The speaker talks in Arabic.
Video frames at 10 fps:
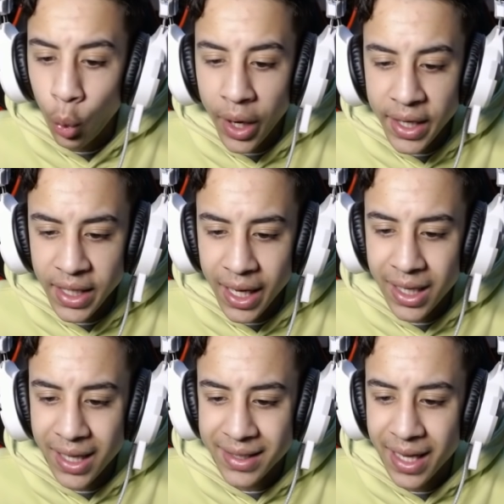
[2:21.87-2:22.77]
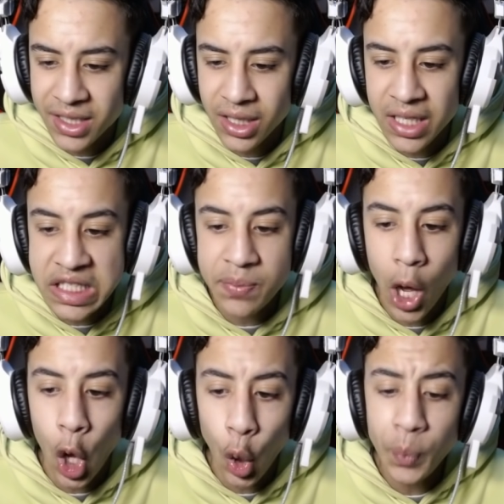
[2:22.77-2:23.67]
وهي الاداه دي اللي
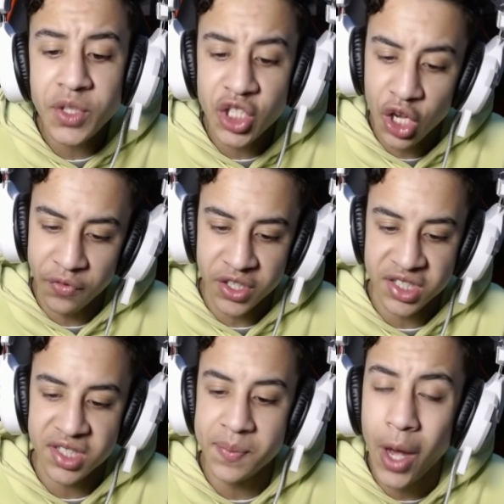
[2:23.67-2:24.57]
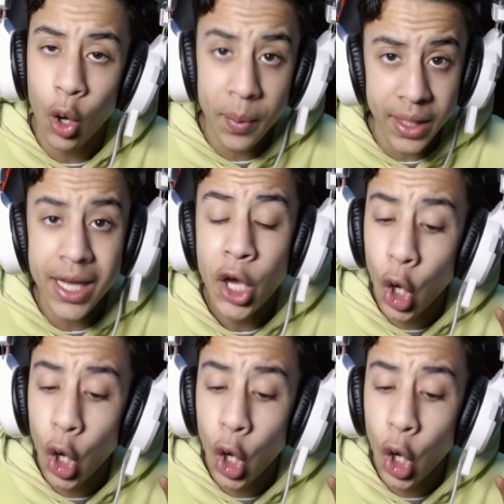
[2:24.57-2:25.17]
اسمها اوبسيرفرز اسمها اوب ايه